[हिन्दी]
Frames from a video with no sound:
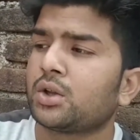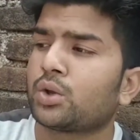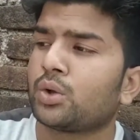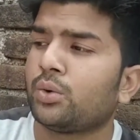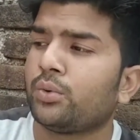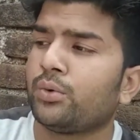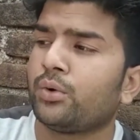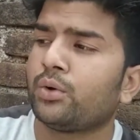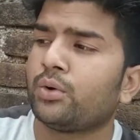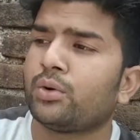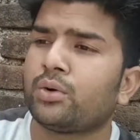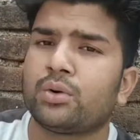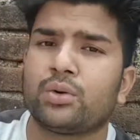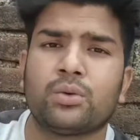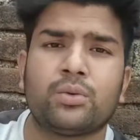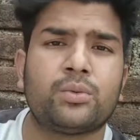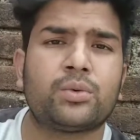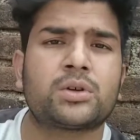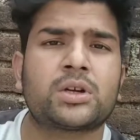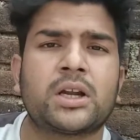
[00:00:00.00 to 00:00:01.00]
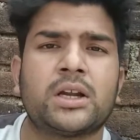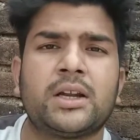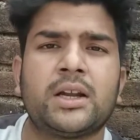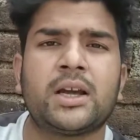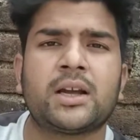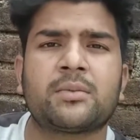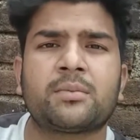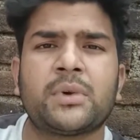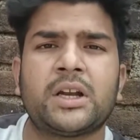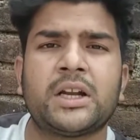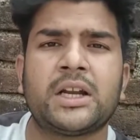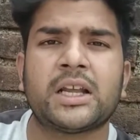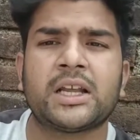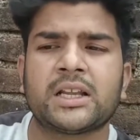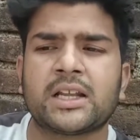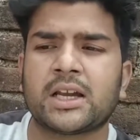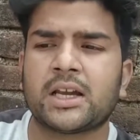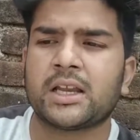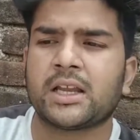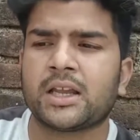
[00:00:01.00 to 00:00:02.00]
तो वो वो ठंडक मेंटेन
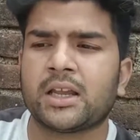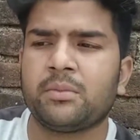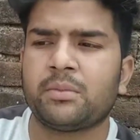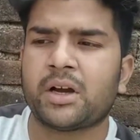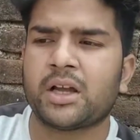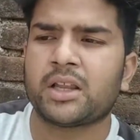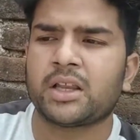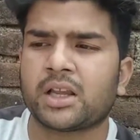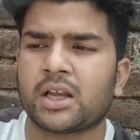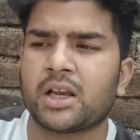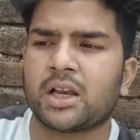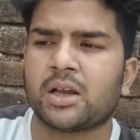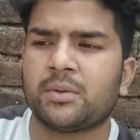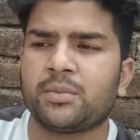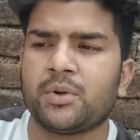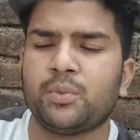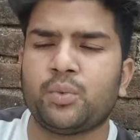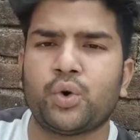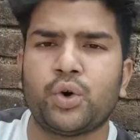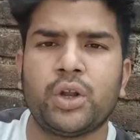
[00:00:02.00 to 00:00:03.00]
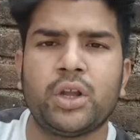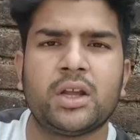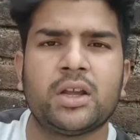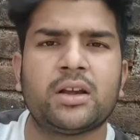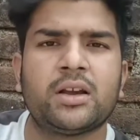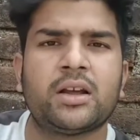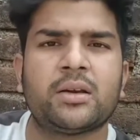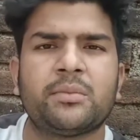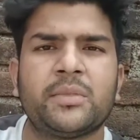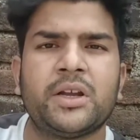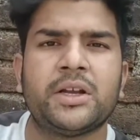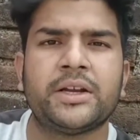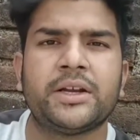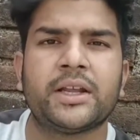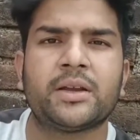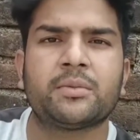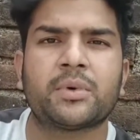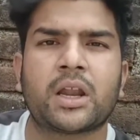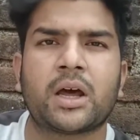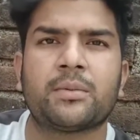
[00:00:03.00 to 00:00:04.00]
करेंगे बाहर निकल के अपनी बॉडी की गर्मी
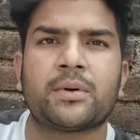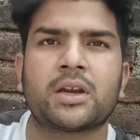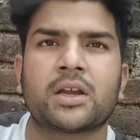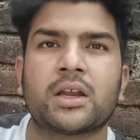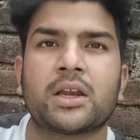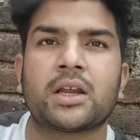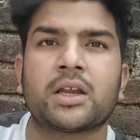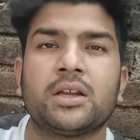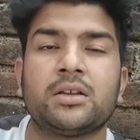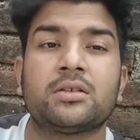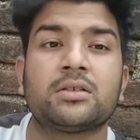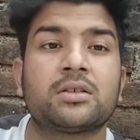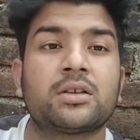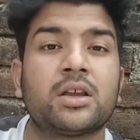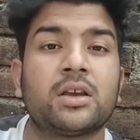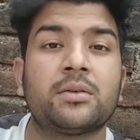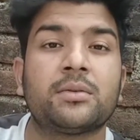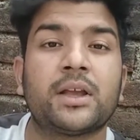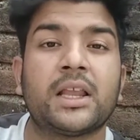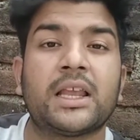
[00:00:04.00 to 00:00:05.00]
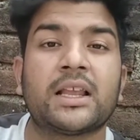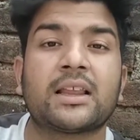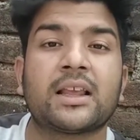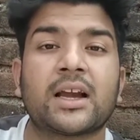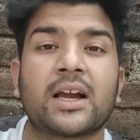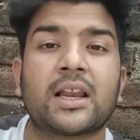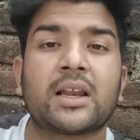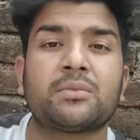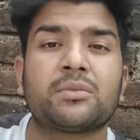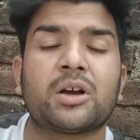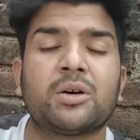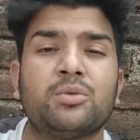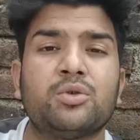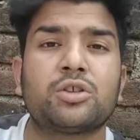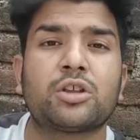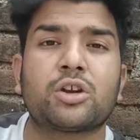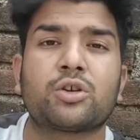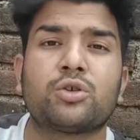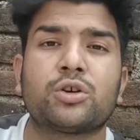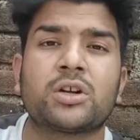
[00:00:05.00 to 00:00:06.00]
हीटिंग बराबर करेंगे जिसके वजह से अगर हम
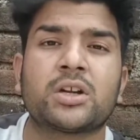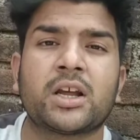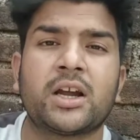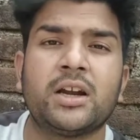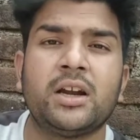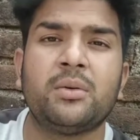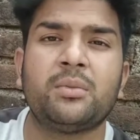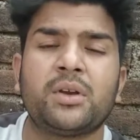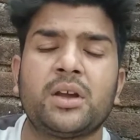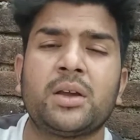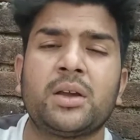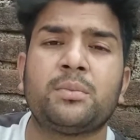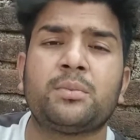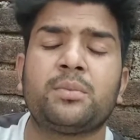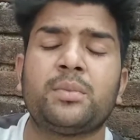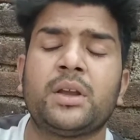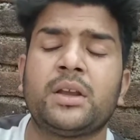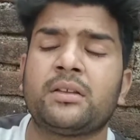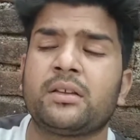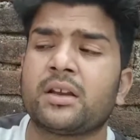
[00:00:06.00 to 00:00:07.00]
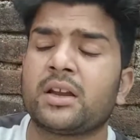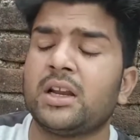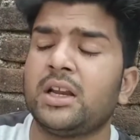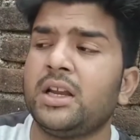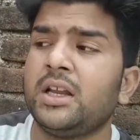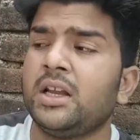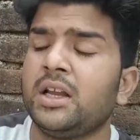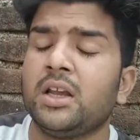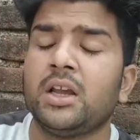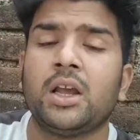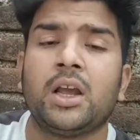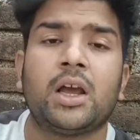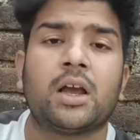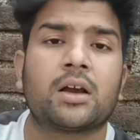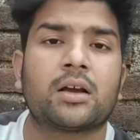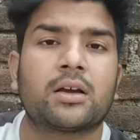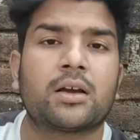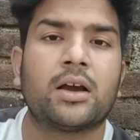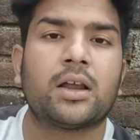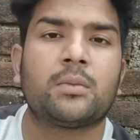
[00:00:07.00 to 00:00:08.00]
कबूतर को ठंड में बेसिकली
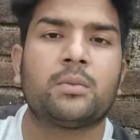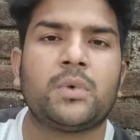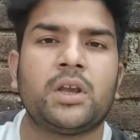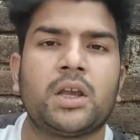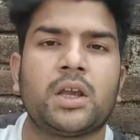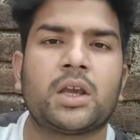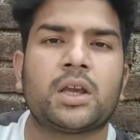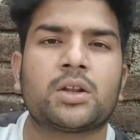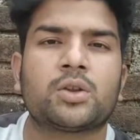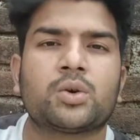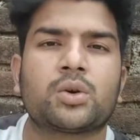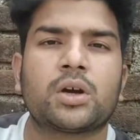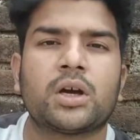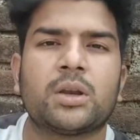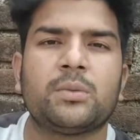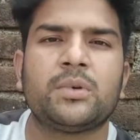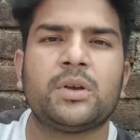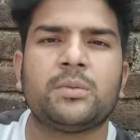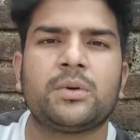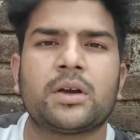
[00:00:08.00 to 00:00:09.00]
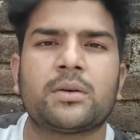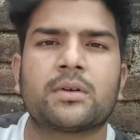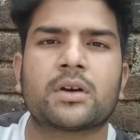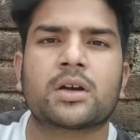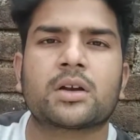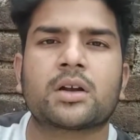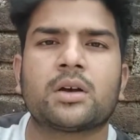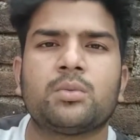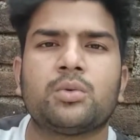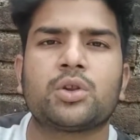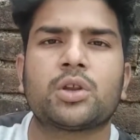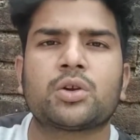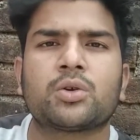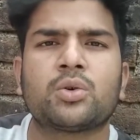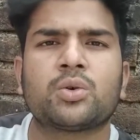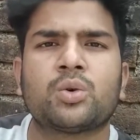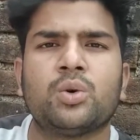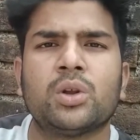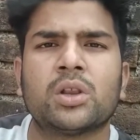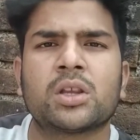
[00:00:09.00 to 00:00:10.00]
अगर गर्मी है तो गर्मी में हम अगर कबूतर को
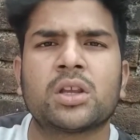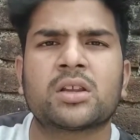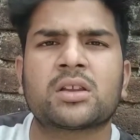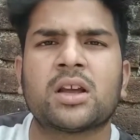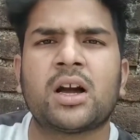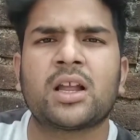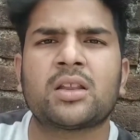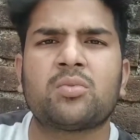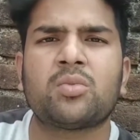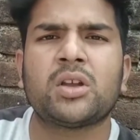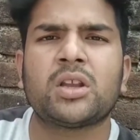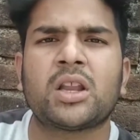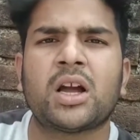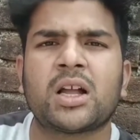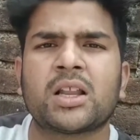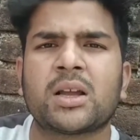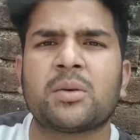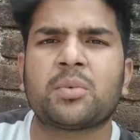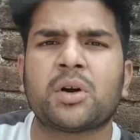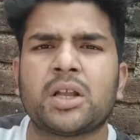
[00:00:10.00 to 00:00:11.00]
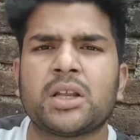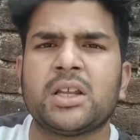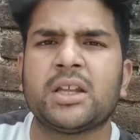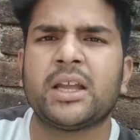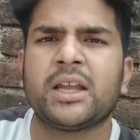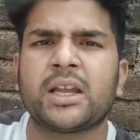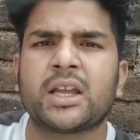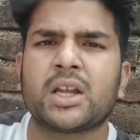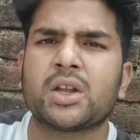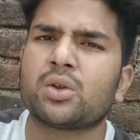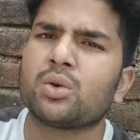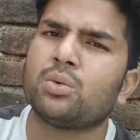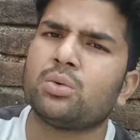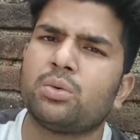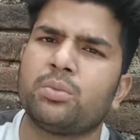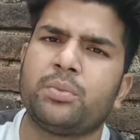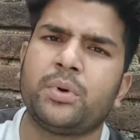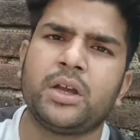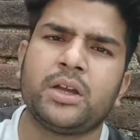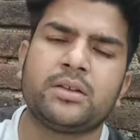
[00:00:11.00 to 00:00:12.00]
खुलते साथ भी दाना पानी देंगे तो वो
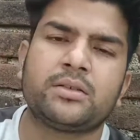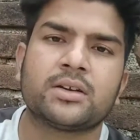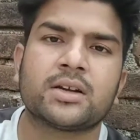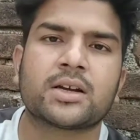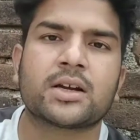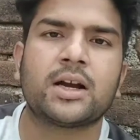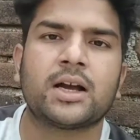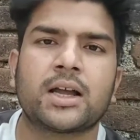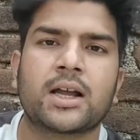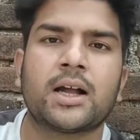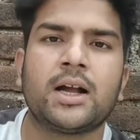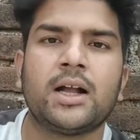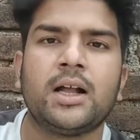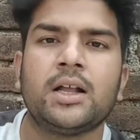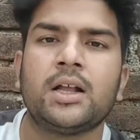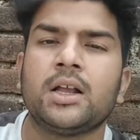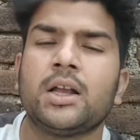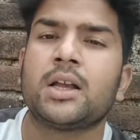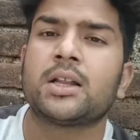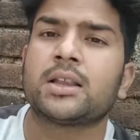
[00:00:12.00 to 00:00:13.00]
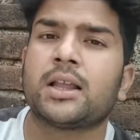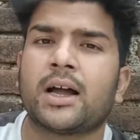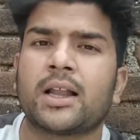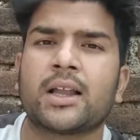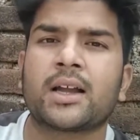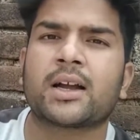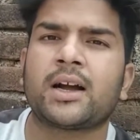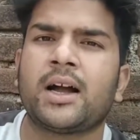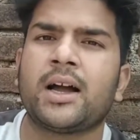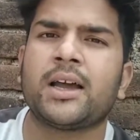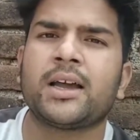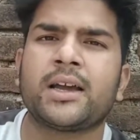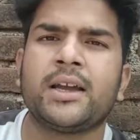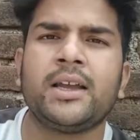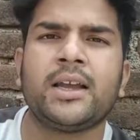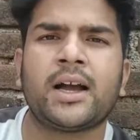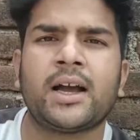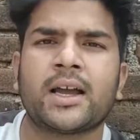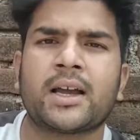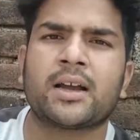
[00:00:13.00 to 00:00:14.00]
बेशक खाएगा दाना खाएगा ही
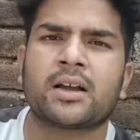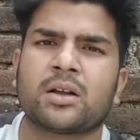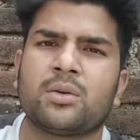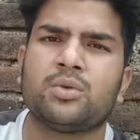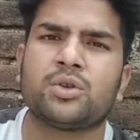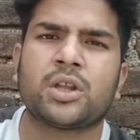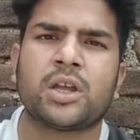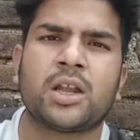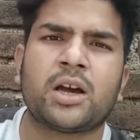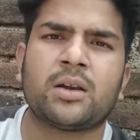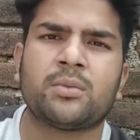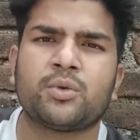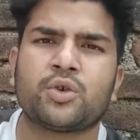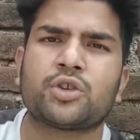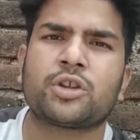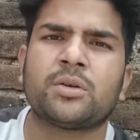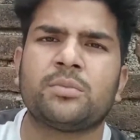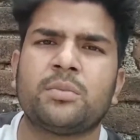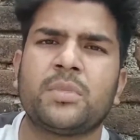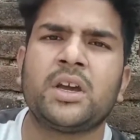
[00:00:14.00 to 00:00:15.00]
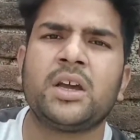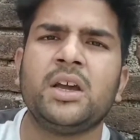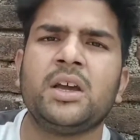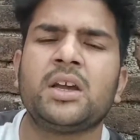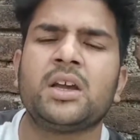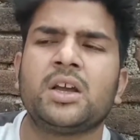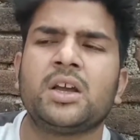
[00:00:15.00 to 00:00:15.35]
खाएगा कबूतर हर मौसम में